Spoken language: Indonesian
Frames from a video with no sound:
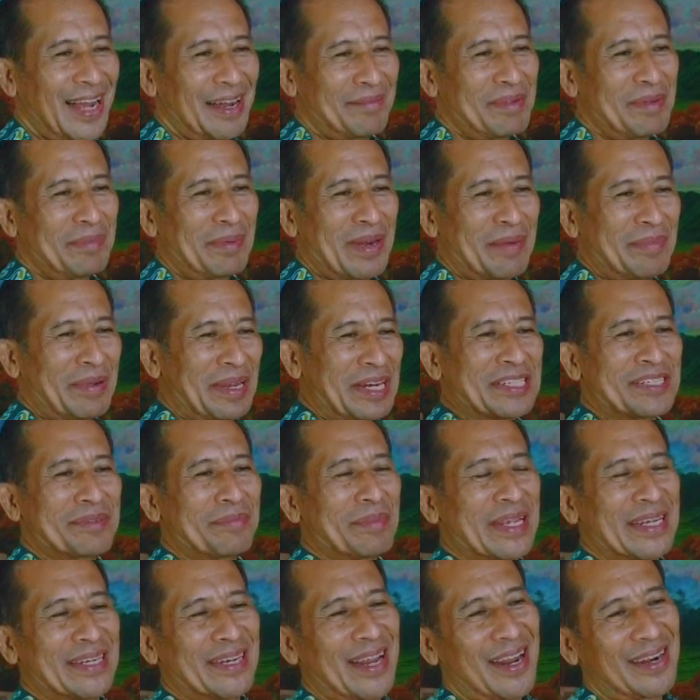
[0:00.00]
Kami pernah bikin
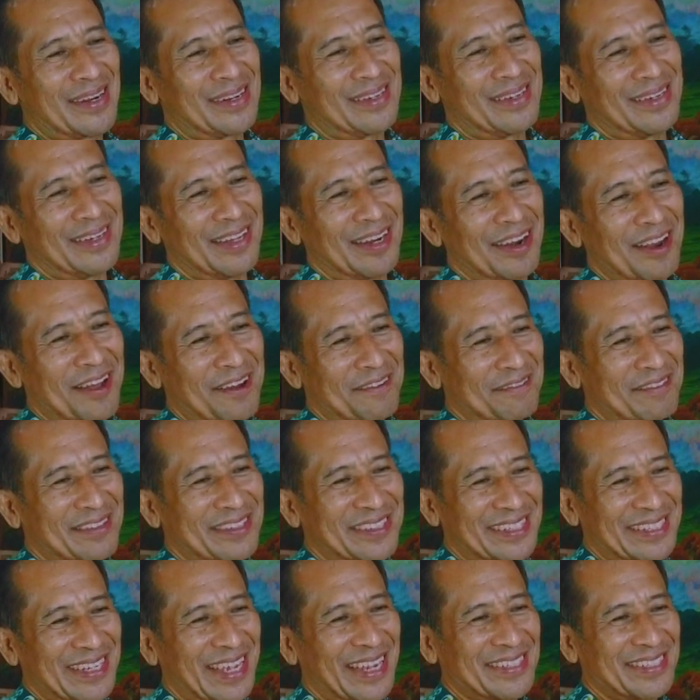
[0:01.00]
seminar Love,
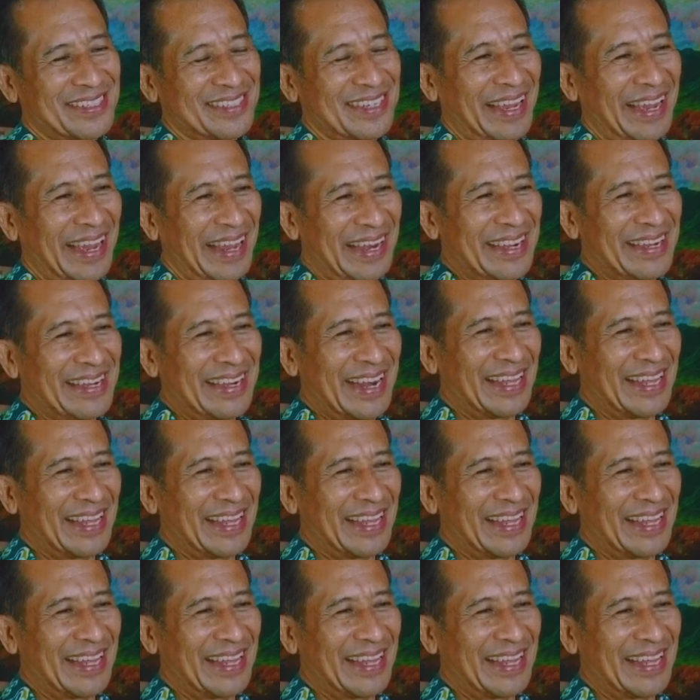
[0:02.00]
Sex, and